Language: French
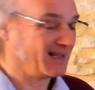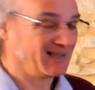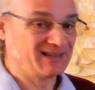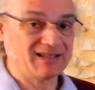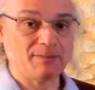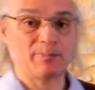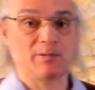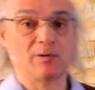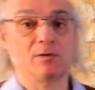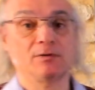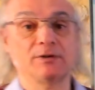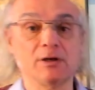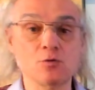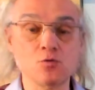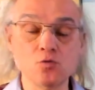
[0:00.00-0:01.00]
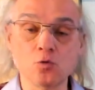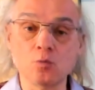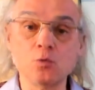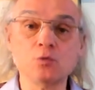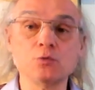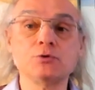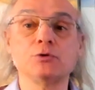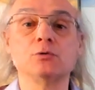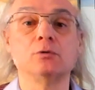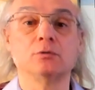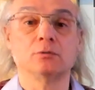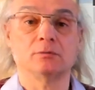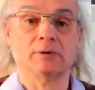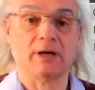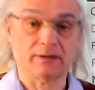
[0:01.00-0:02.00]
dépendent des cours mondiaux.
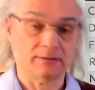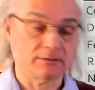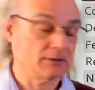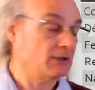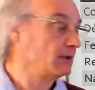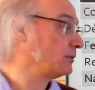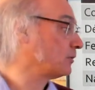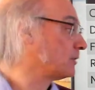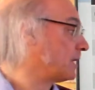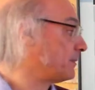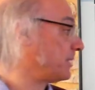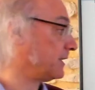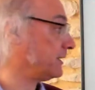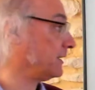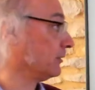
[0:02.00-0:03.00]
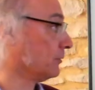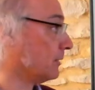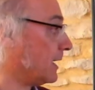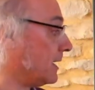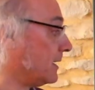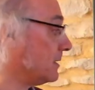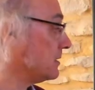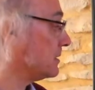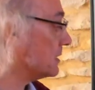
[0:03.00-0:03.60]
Donc à partir de là,